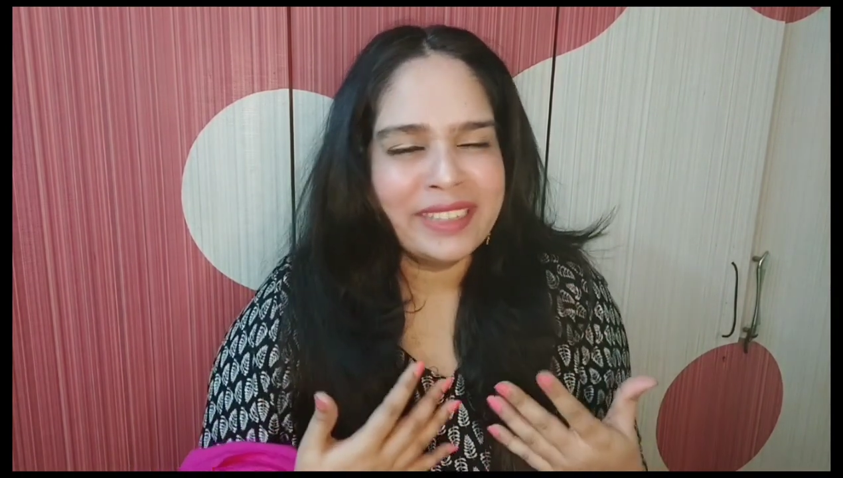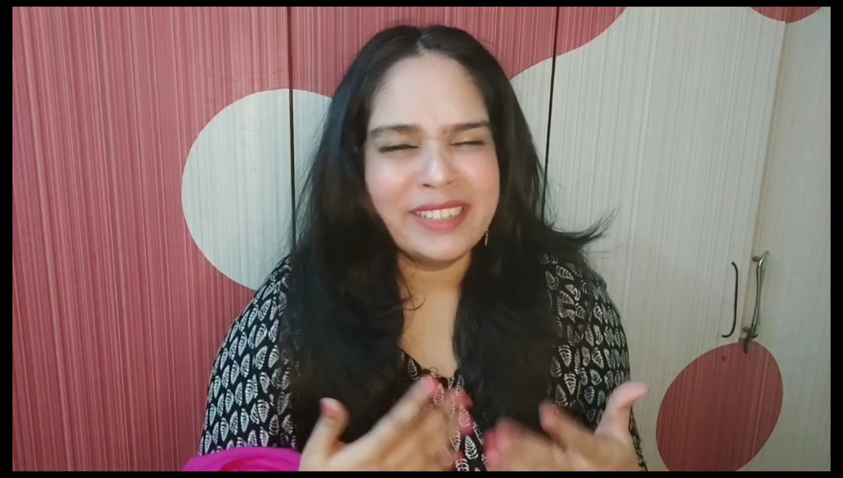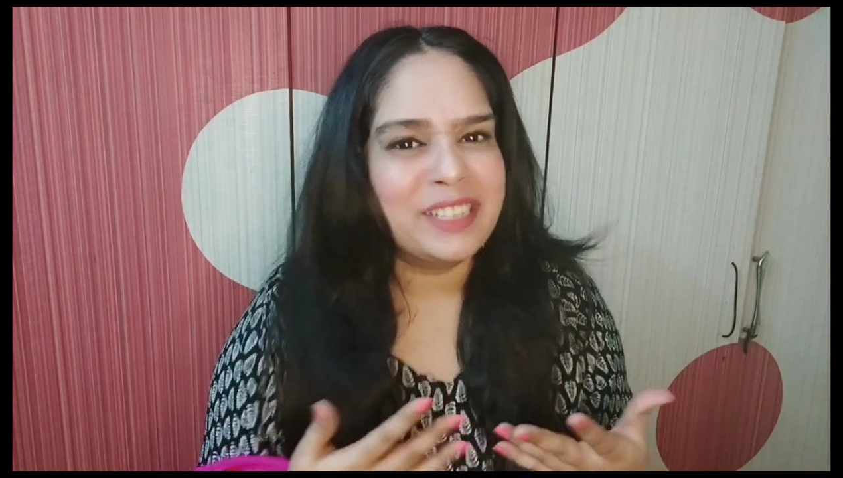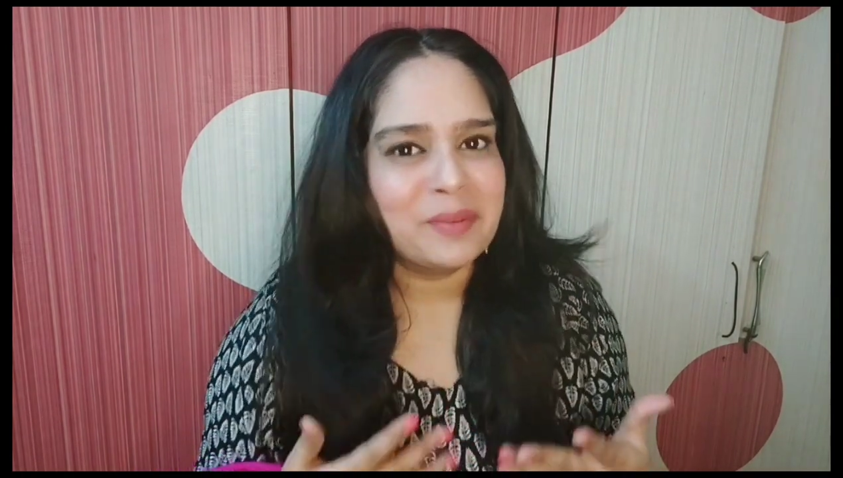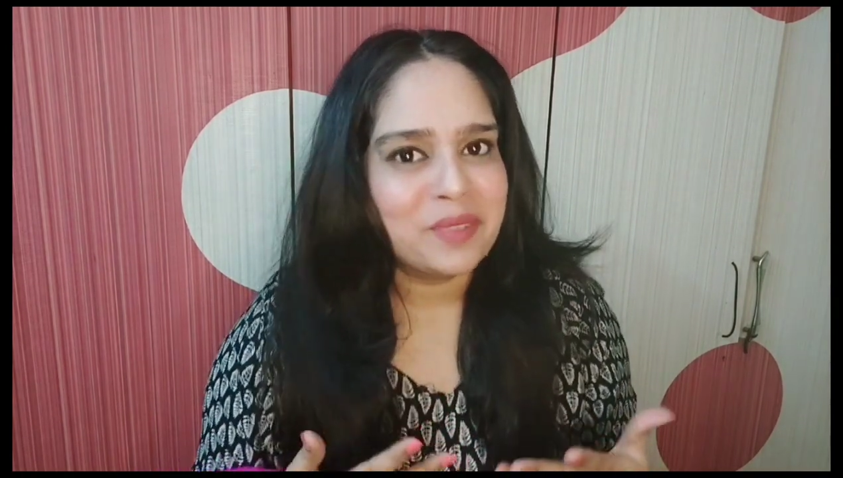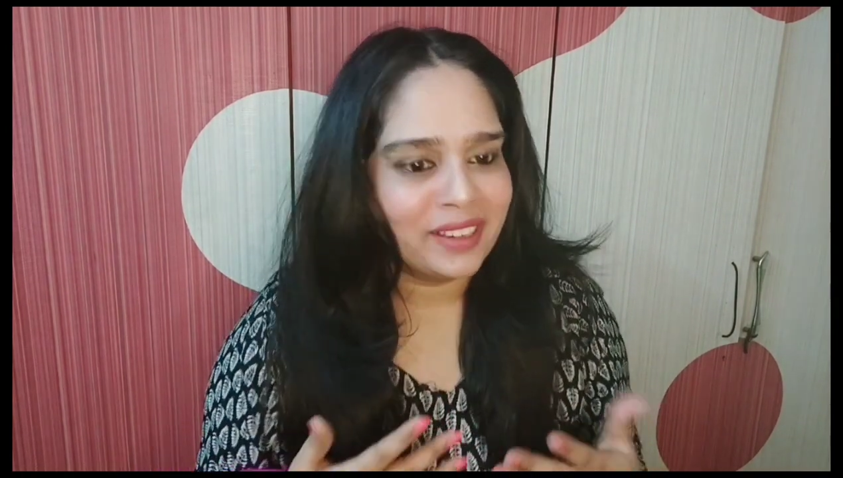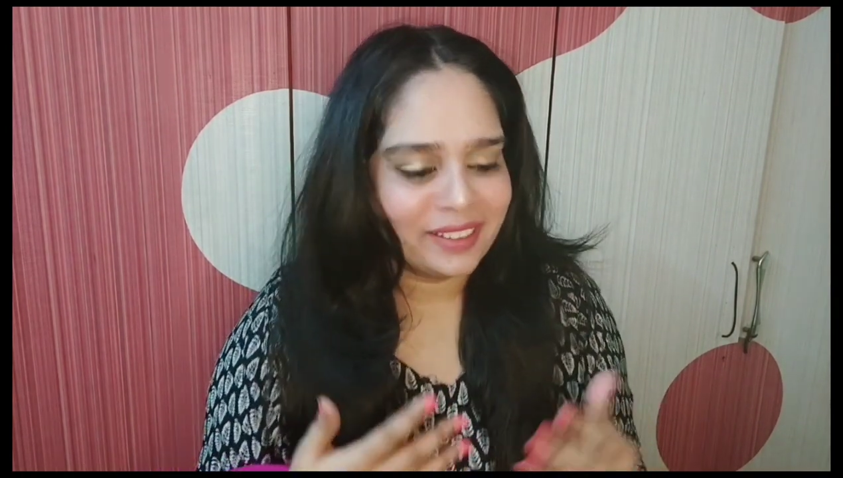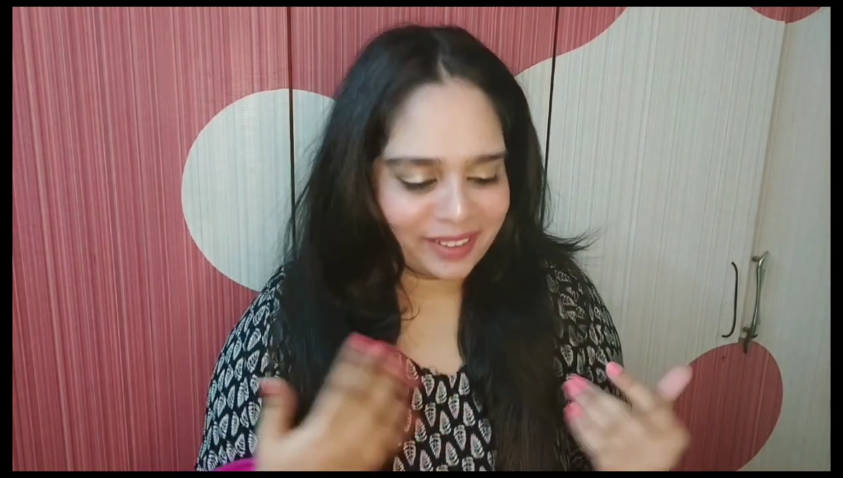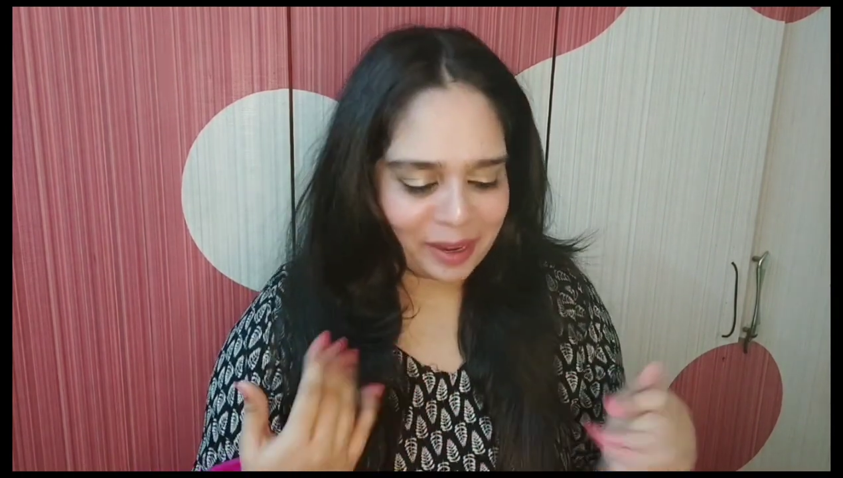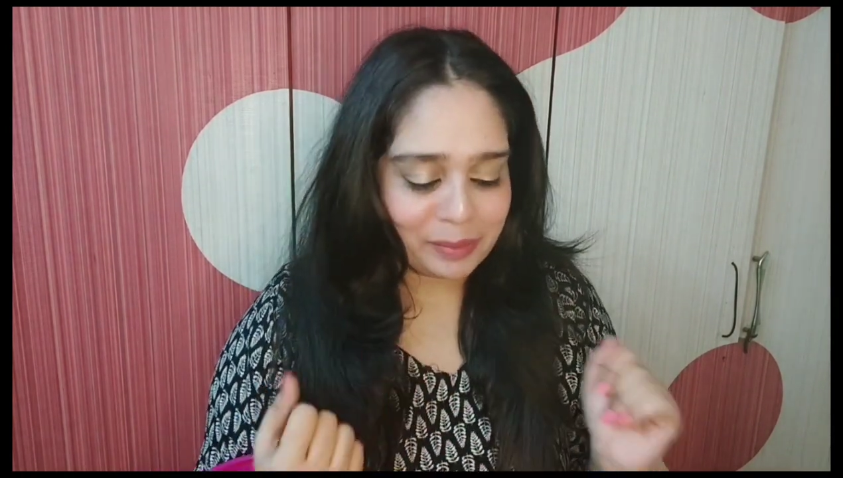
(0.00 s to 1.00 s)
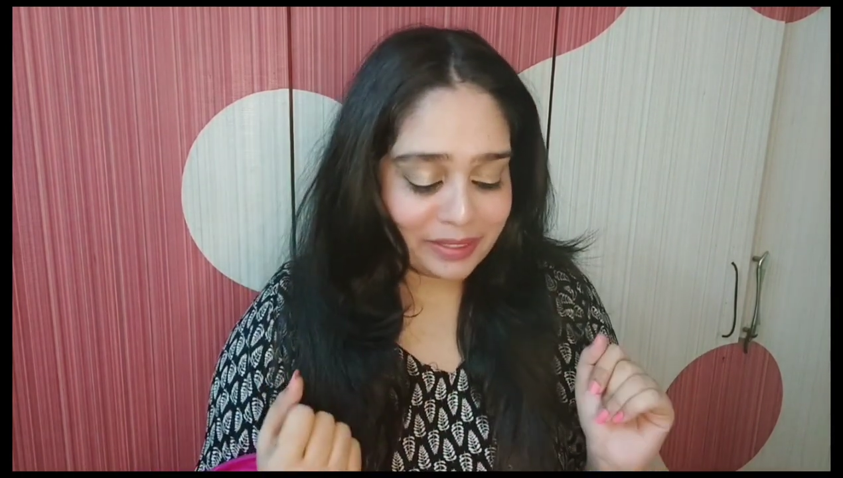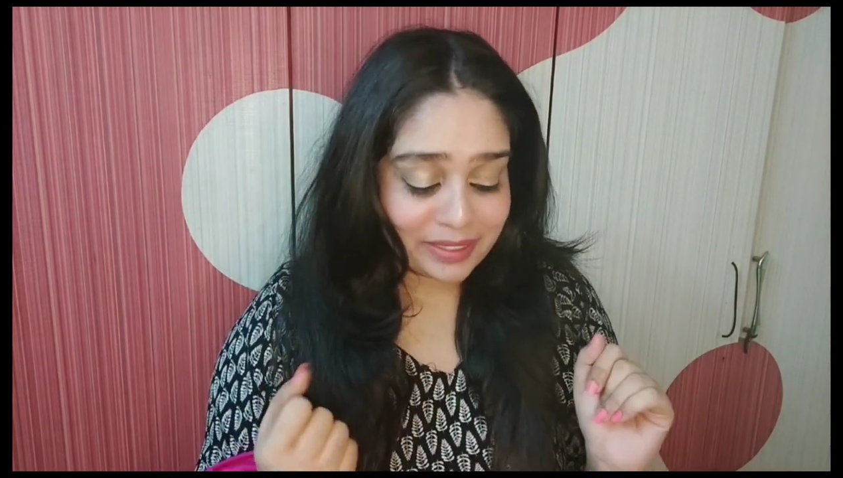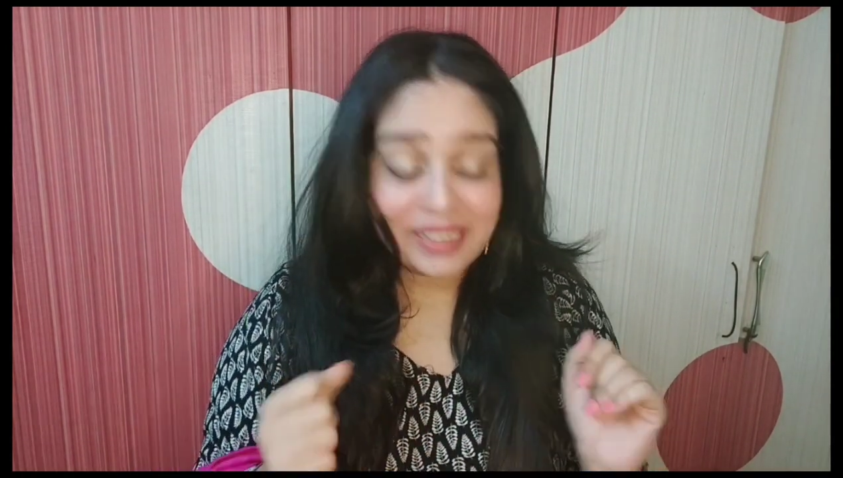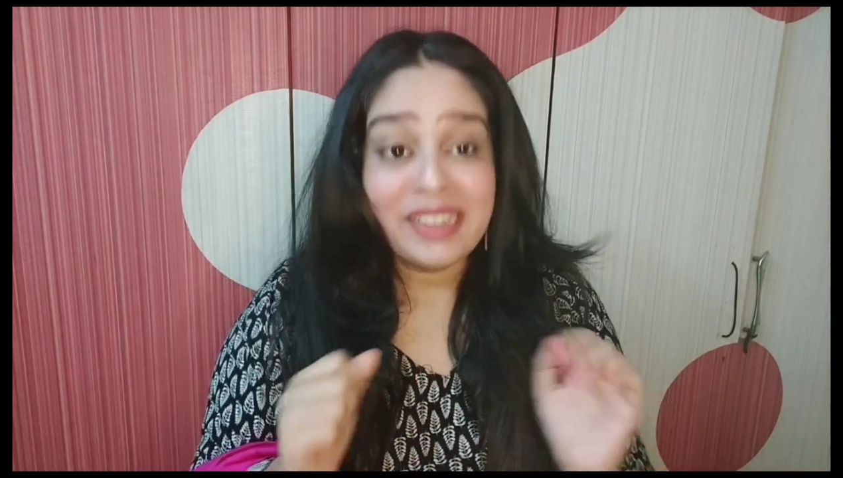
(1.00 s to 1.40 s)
अजीब सा लग रहा है बट